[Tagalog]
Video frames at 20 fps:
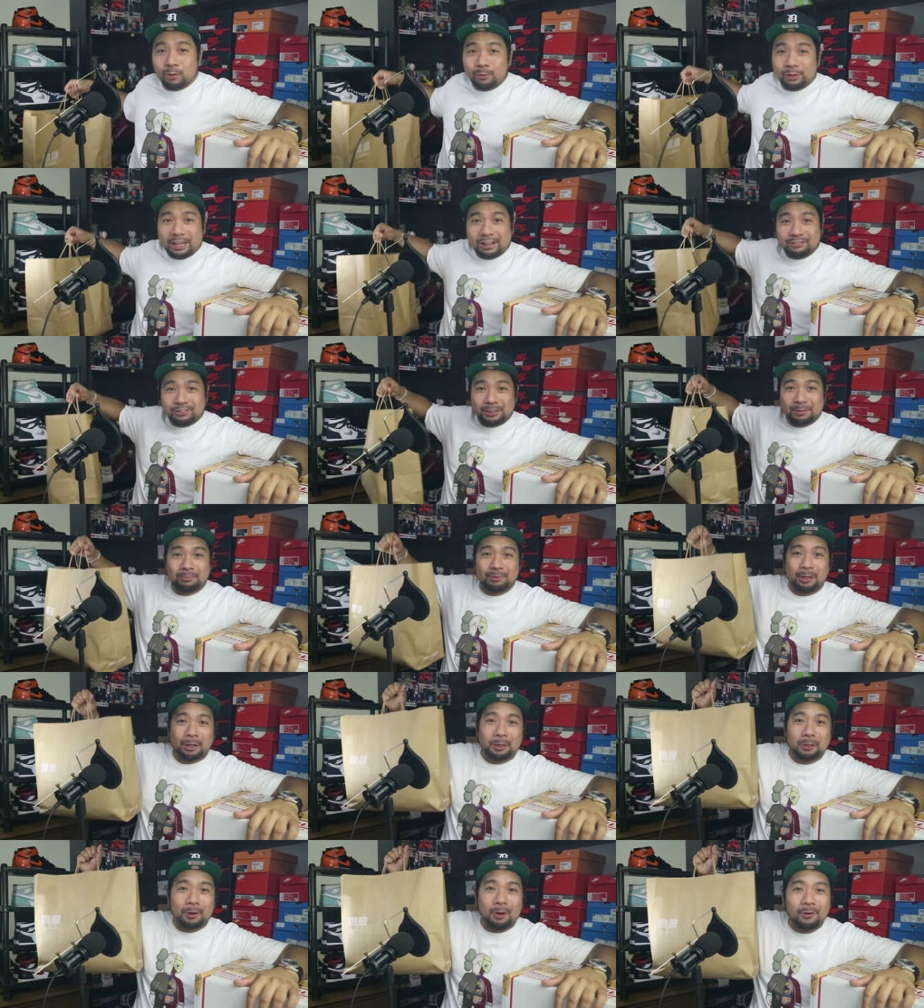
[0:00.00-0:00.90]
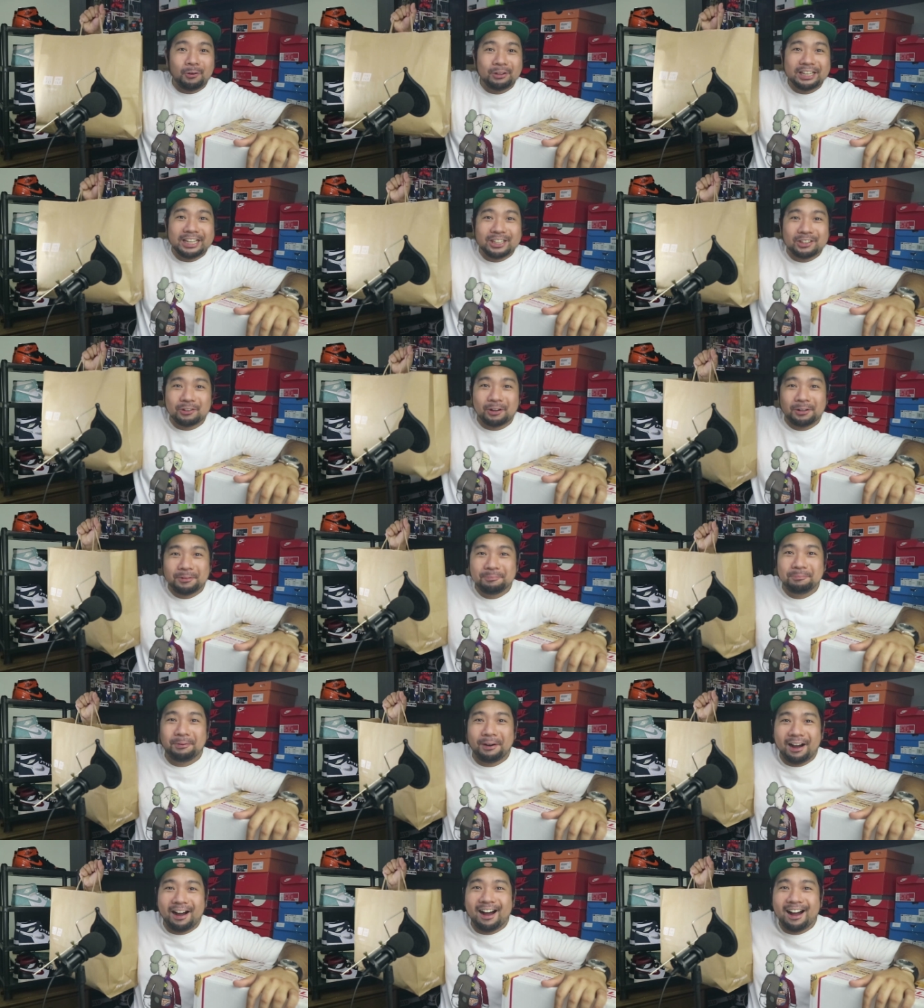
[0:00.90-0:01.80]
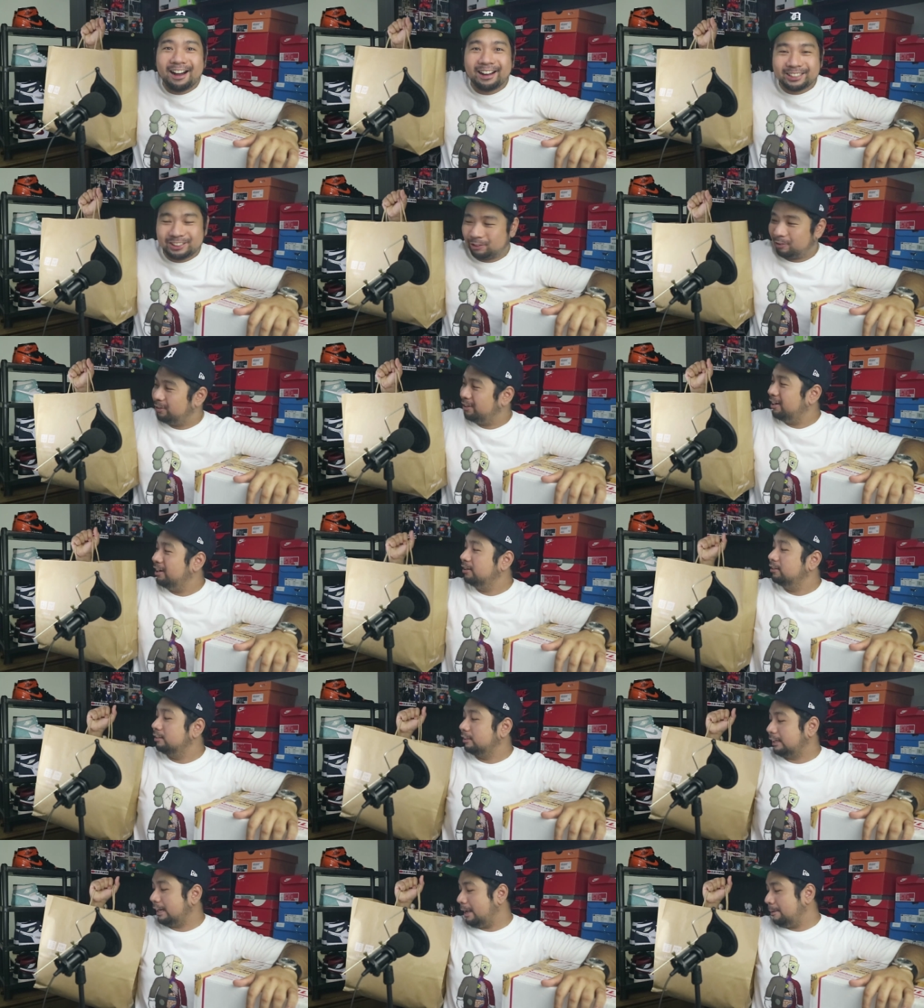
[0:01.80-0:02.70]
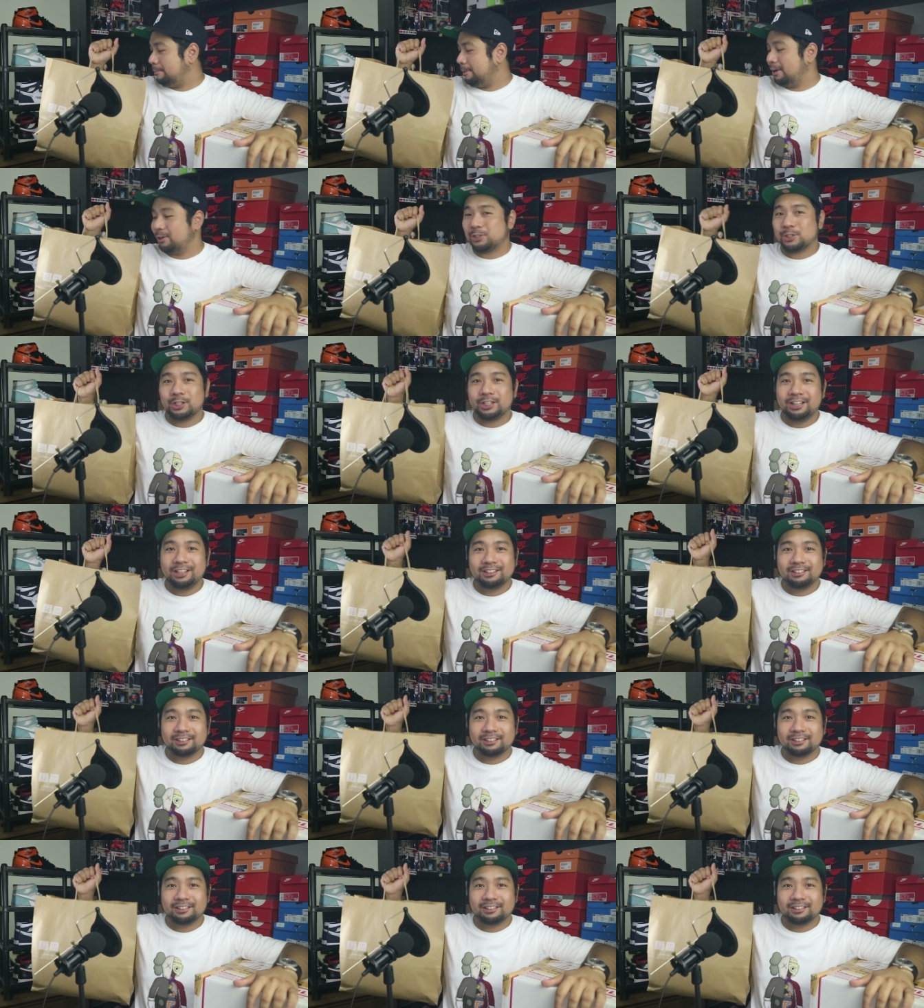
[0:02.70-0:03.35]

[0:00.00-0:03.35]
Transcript: we have some clothing to unbox or unwrap. Actually,